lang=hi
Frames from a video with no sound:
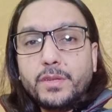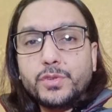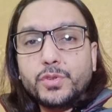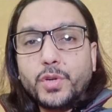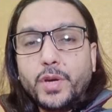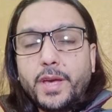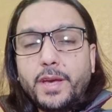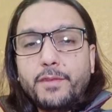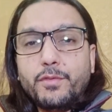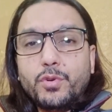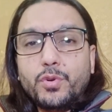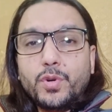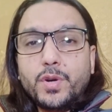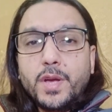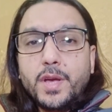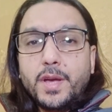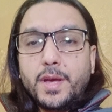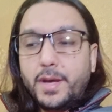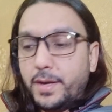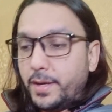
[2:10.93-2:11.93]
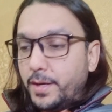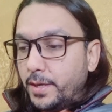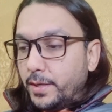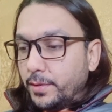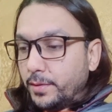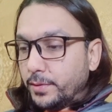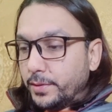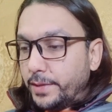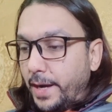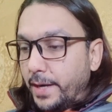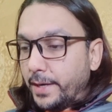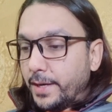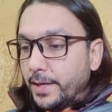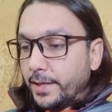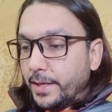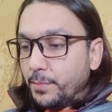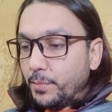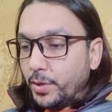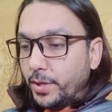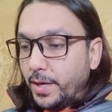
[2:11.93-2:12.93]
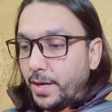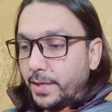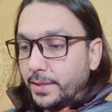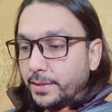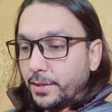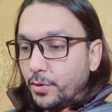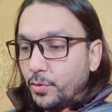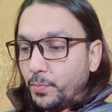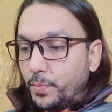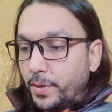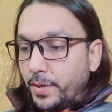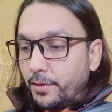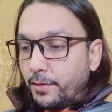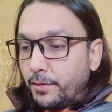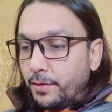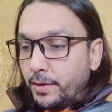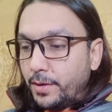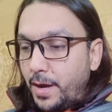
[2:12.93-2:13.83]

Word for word: जो है वो डाटा की बुनियाद के ऊपर